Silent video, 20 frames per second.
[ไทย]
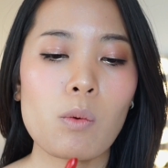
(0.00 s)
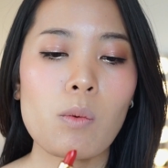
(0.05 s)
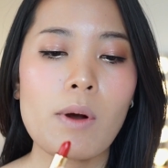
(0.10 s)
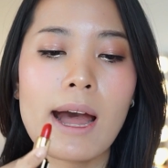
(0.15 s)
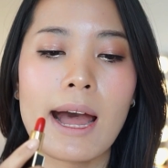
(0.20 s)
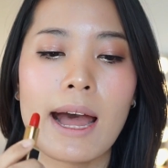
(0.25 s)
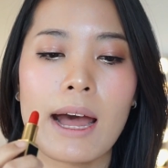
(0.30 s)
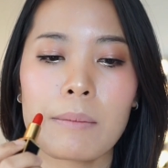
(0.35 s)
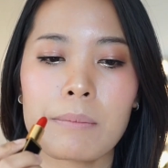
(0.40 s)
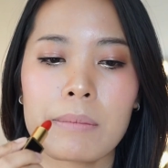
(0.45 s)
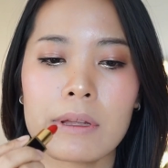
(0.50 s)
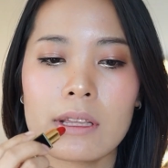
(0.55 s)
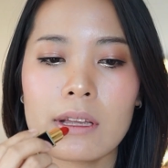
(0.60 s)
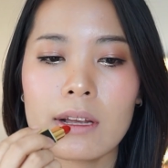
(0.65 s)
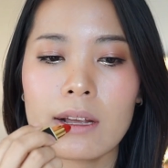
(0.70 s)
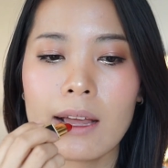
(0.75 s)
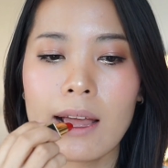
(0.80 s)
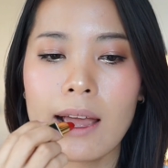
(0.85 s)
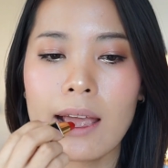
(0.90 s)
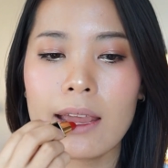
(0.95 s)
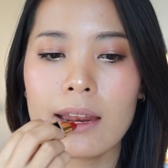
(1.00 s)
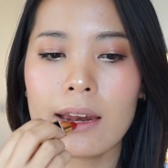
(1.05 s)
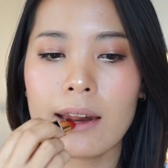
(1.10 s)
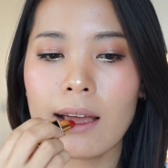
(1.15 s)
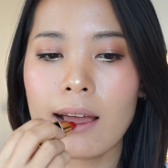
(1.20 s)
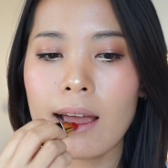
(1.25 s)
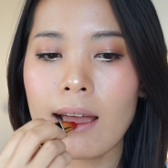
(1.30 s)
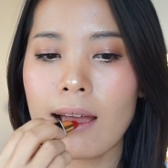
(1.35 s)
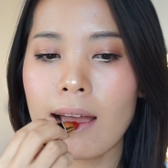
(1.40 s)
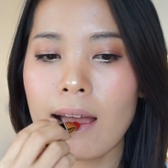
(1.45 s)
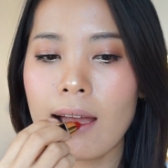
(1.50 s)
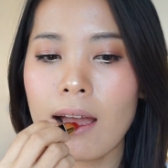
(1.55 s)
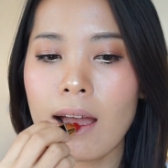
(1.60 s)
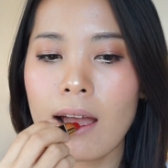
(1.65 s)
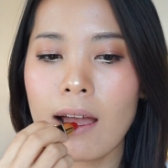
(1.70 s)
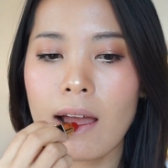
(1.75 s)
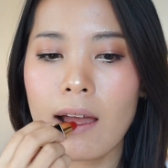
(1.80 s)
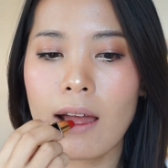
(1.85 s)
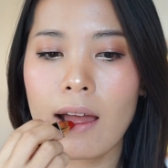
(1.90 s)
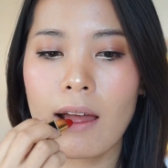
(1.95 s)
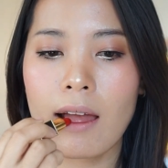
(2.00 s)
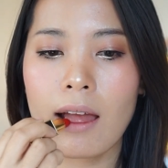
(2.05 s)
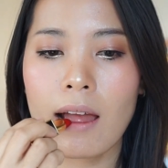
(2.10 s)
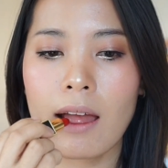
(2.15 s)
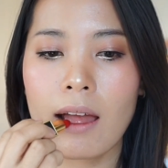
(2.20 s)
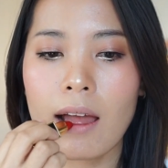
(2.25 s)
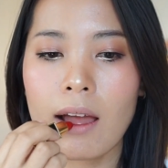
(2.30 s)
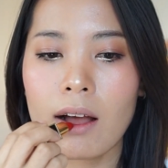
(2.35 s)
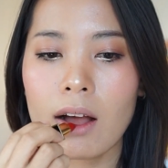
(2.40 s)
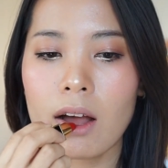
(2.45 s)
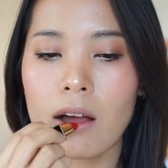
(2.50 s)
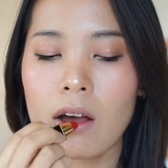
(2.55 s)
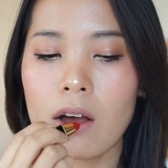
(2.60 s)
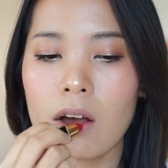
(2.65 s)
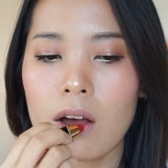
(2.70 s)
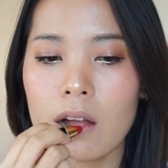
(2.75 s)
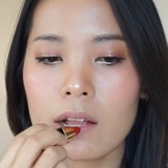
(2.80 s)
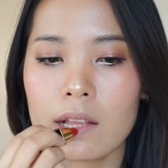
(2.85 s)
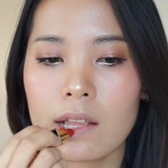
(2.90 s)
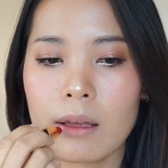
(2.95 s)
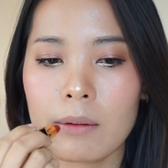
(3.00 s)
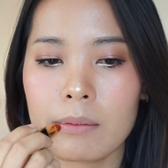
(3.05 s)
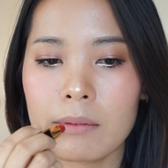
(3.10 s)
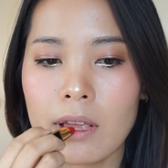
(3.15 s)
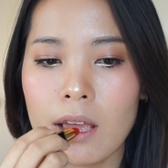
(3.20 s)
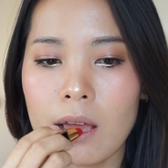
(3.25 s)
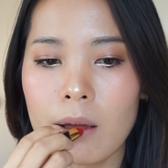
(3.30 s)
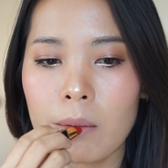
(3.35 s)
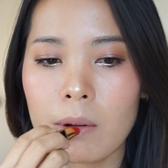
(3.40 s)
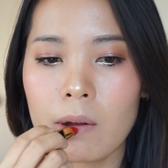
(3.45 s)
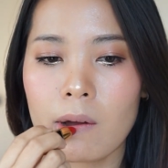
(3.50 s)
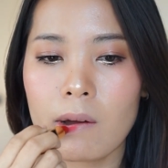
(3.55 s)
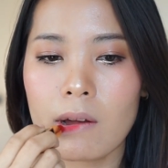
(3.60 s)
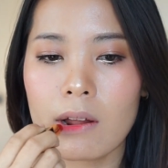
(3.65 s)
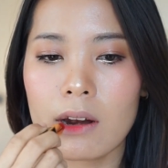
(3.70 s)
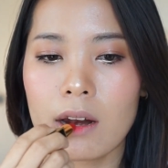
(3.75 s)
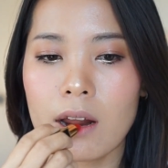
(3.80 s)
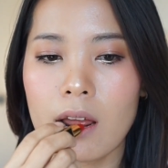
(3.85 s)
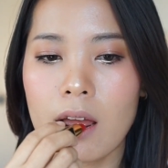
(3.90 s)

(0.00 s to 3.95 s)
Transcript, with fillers: ว่าเป็นยังไงนะคะ ขอแทบแทบก่อน